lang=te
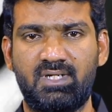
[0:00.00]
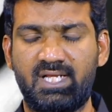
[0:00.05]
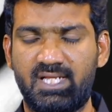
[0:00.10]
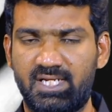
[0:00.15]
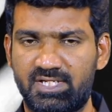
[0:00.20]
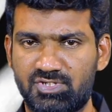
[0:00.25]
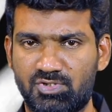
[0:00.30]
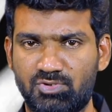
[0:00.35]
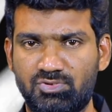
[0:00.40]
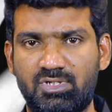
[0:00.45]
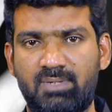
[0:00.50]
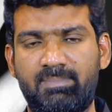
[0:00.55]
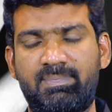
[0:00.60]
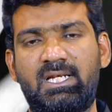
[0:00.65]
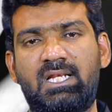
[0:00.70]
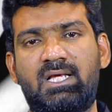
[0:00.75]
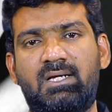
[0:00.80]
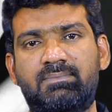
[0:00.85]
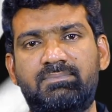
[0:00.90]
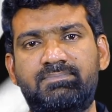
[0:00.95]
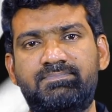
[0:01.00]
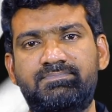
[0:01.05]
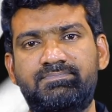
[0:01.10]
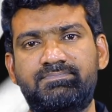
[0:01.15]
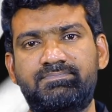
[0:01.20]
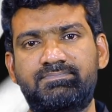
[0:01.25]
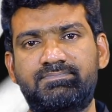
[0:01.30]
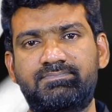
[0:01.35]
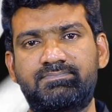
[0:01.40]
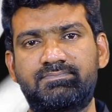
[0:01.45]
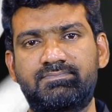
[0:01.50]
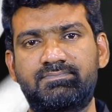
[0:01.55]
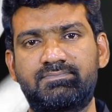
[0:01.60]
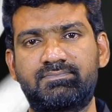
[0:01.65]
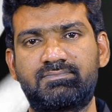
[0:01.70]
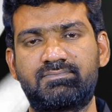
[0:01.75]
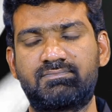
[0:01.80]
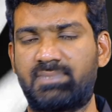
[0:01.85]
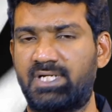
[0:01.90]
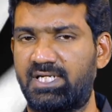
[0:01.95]
డిగ్రీ చదువుతున్న పిల్ల
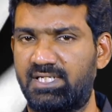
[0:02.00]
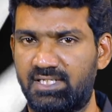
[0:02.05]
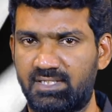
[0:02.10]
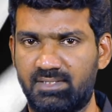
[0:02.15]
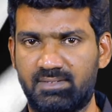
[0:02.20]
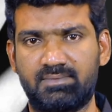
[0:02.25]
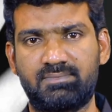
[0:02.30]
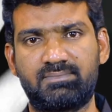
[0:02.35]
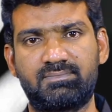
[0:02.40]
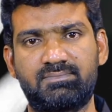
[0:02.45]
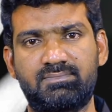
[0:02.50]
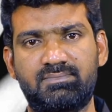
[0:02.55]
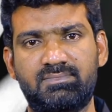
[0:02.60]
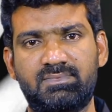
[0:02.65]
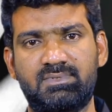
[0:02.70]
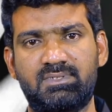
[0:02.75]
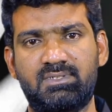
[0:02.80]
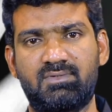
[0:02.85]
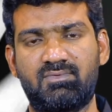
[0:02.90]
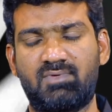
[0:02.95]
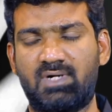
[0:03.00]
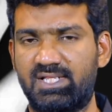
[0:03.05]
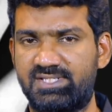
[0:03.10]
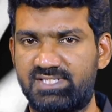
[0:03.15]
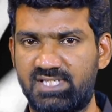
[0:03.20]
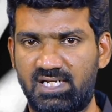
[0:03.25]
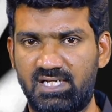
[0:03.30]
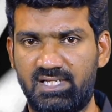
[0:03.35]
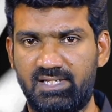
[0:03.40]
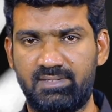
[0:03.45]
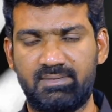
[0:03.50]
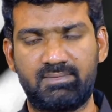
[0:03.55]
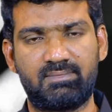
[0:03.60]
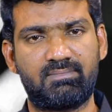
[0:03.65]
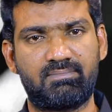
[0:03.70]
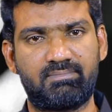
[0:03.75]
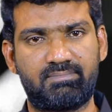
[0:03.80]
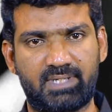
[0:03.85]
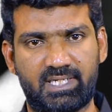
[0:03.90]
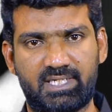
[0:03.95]
ప్రెగ్నెంట్ వాళ్ళ చెల్లి
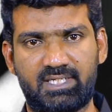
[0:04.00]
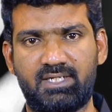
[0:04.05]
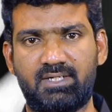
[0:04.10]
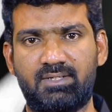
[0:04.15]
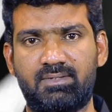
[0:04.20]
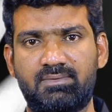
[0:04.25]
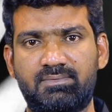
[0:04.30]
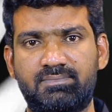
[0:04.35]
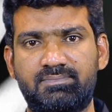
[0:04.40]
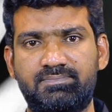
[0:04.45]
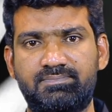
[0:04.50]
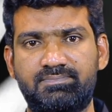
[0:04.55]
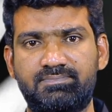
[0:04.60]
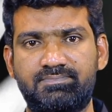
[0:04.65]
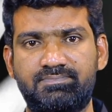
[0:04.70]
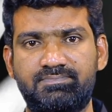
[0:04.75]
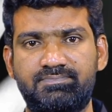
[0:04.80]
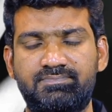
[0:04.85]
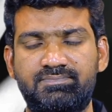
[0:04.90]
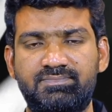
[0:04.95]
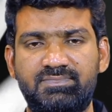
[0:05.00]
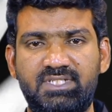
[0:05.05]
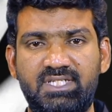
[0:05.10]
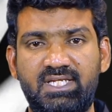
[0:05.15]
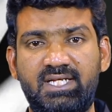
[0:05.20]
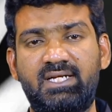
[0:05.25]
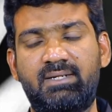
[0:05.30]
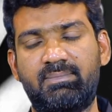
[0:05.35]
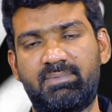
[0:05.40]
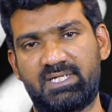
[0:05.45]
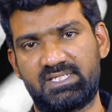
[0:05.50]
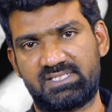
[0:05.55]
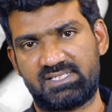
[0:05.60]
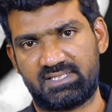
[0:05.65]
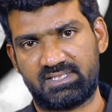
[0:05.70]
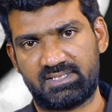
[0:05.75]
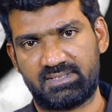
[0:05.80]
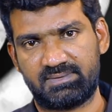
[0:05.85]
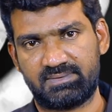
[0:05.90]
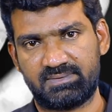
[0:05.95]
ప్రెగ్నెంట్ ఏంటి
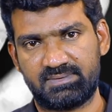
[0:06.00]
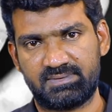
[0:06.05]
పరిస్థితి